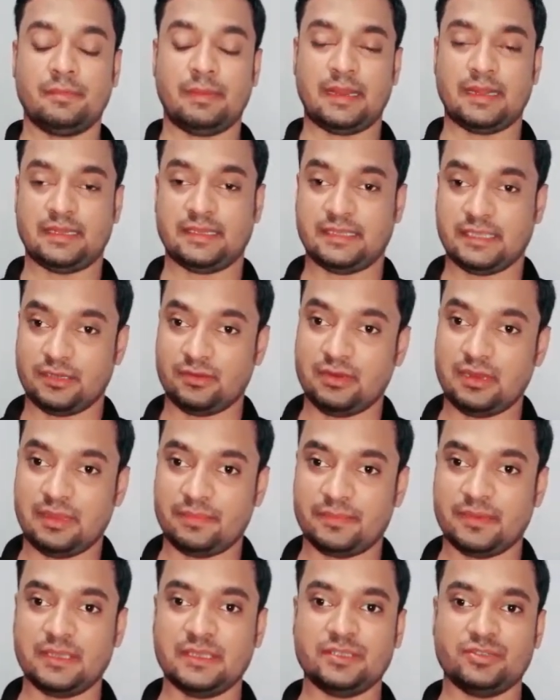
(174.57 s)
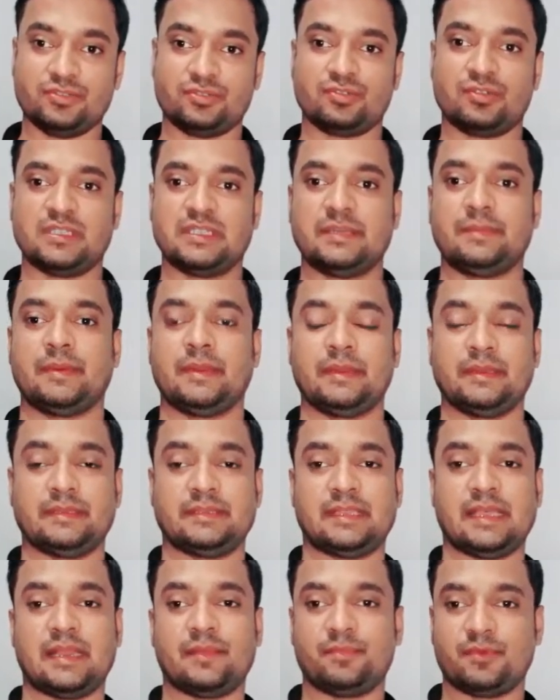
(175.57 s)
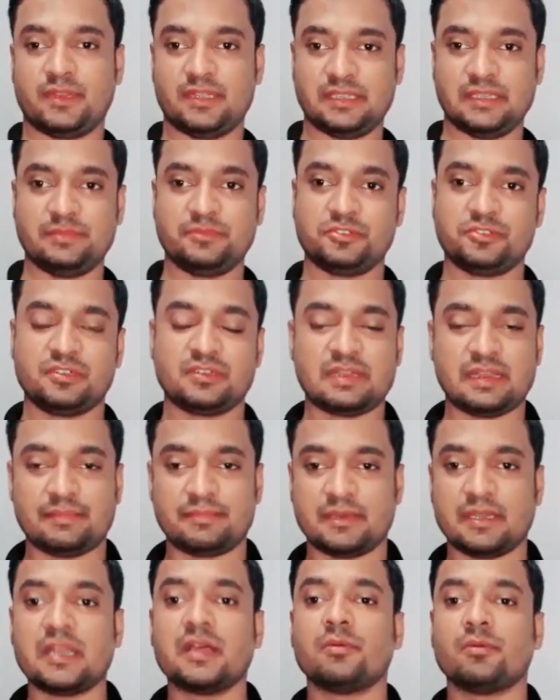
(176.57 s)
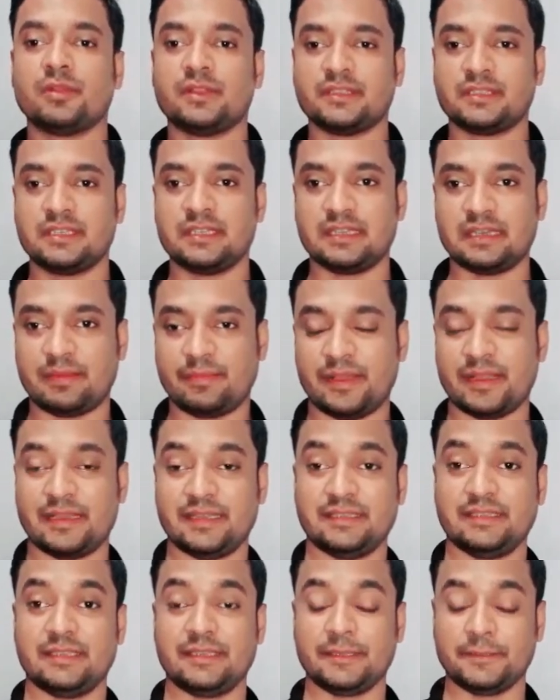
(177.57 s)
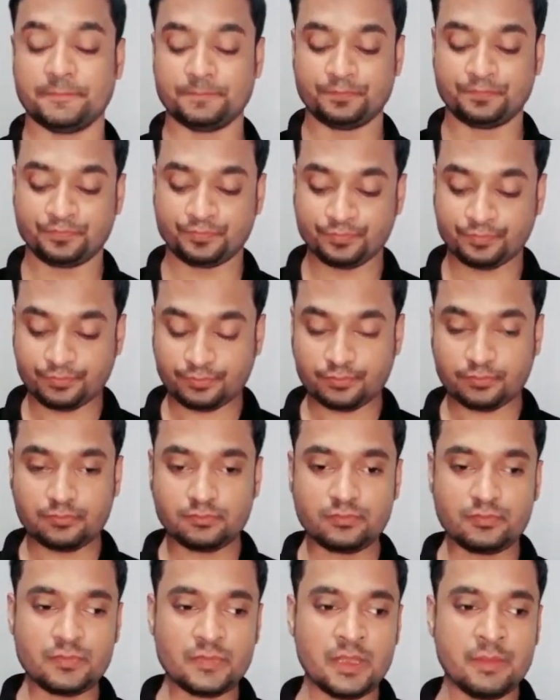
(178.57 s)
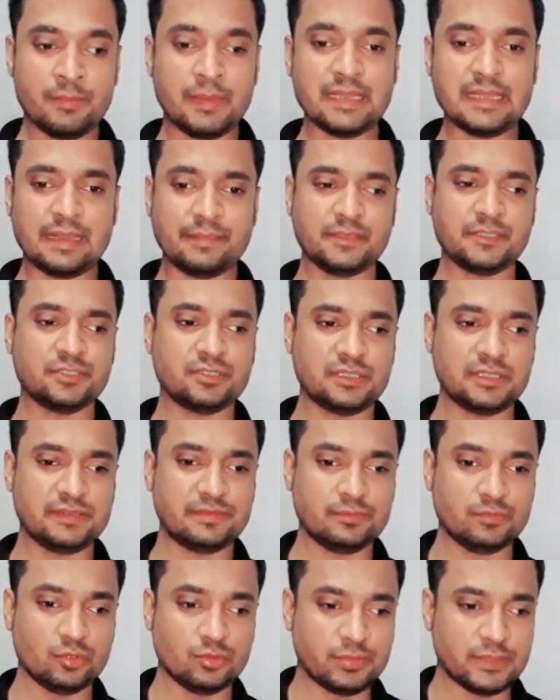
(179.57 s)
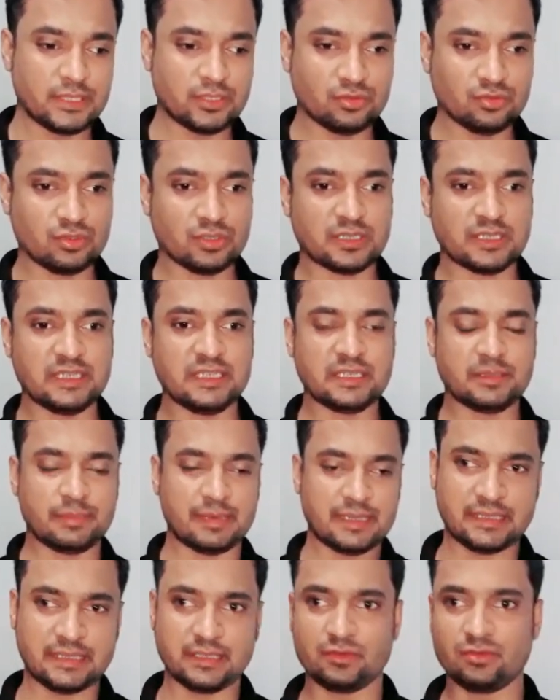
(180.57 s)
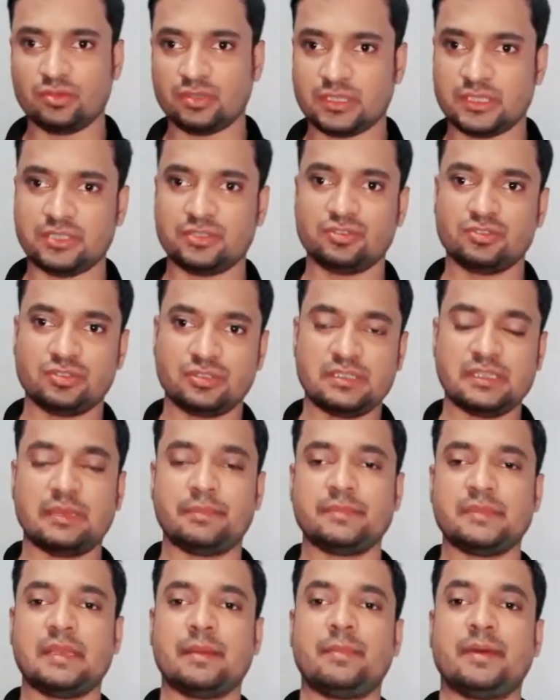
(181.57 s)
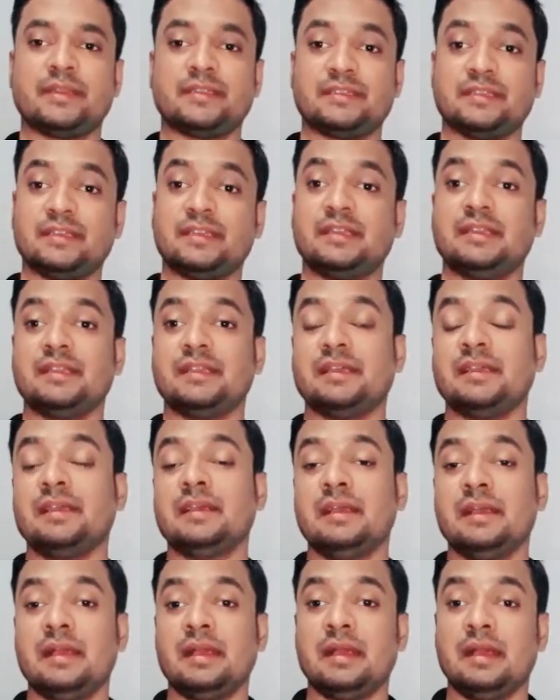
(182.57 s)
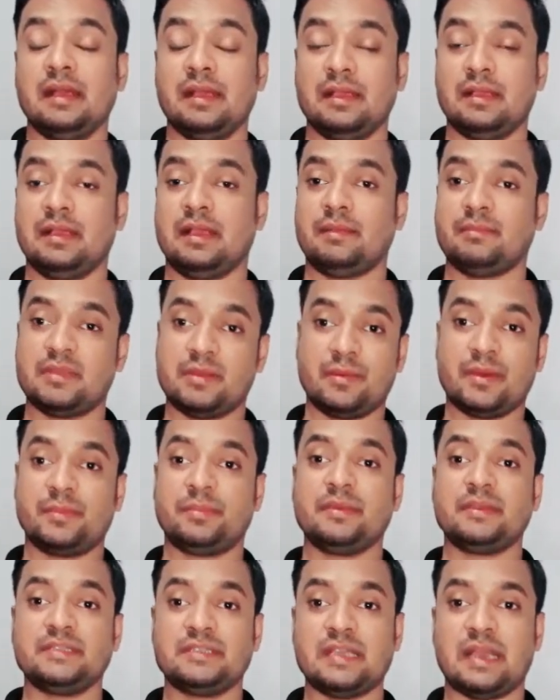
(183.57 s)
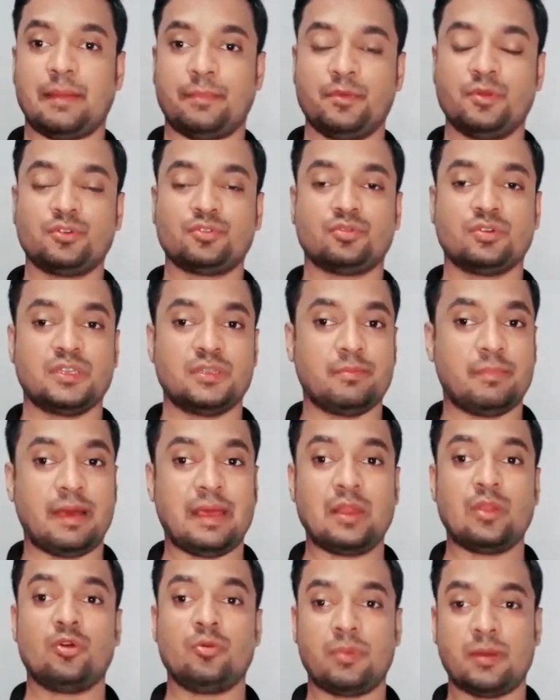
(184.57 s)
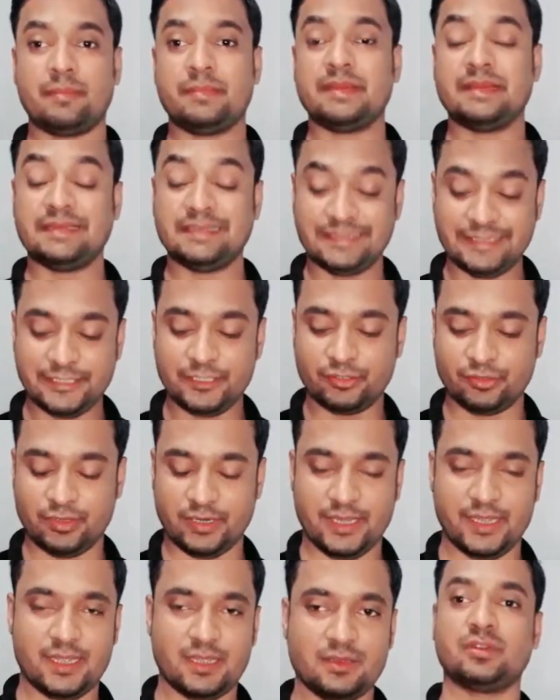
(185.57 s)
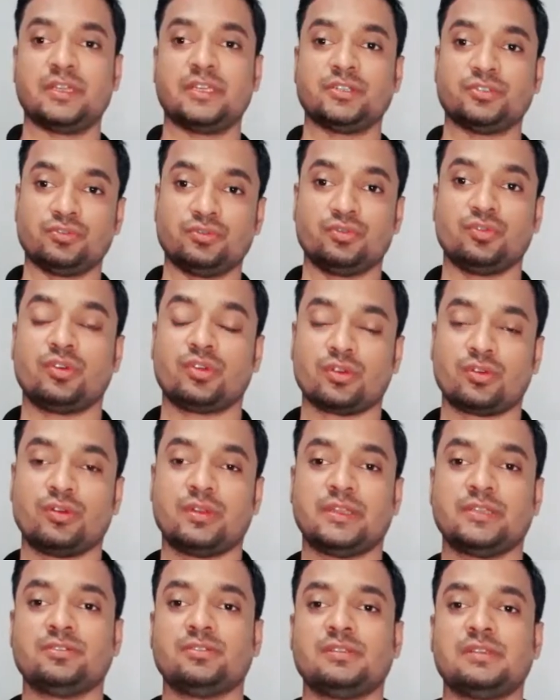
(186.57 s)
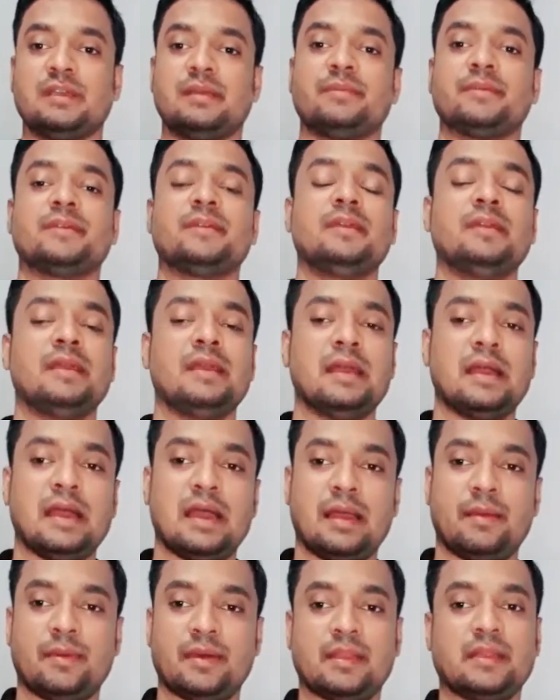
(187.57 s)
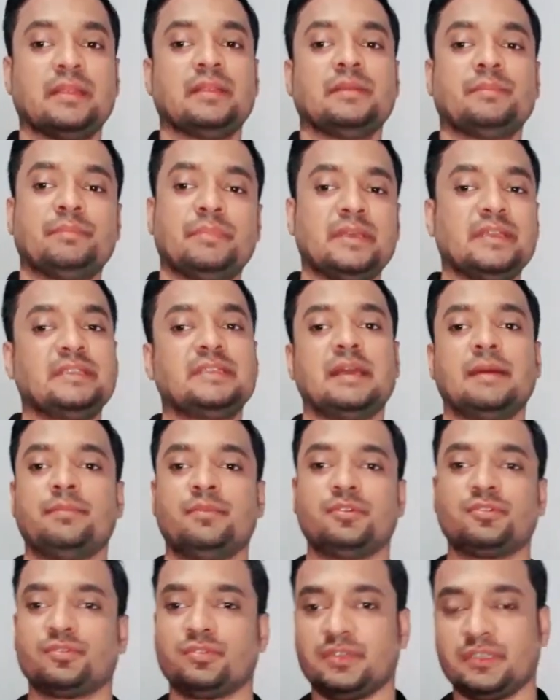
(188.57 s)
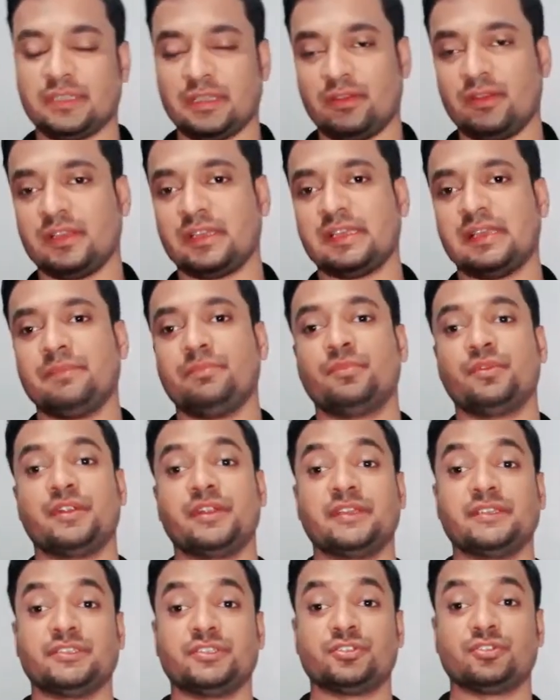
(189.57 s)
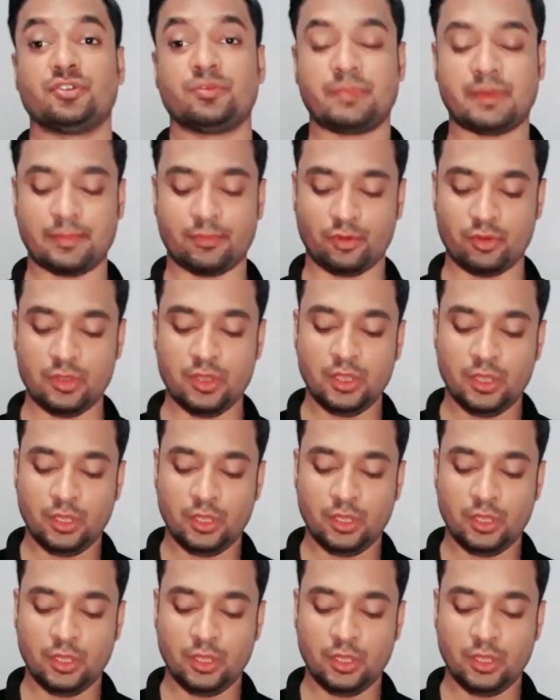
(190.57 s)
বাট সেগুলো আপনি ইউজ করতে পারেন তারপরে যে বিষয়টা আপনারা বলেছিলেন আমাকে যে ভাই আমি যদি মুভির কোনো ক্লিক যে কোনো কিছু যদি আপনি আমার চ্যানেলে আমি আমার পেজে আপলোড করি ভালোভাবে এডিট করে সুন্দর করে যদি আমি আমার পেজে আপলোড করি তাহলে কি আমি মনিটাইজেশন পাবো